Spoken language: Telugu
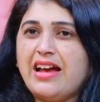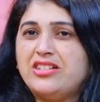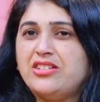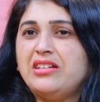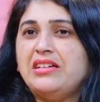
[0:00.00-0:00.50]

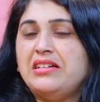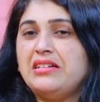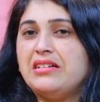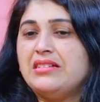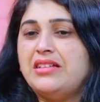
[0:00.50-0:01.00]
యాక్చువల్లీ
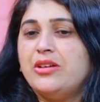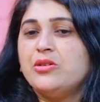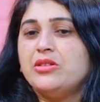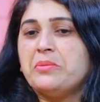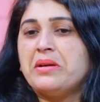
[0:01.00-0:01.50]

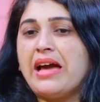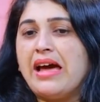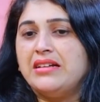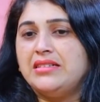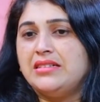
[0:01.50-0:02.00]
తిలోత్తమ
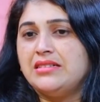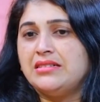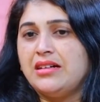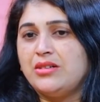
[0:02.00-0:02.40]
క్యారెక్టర్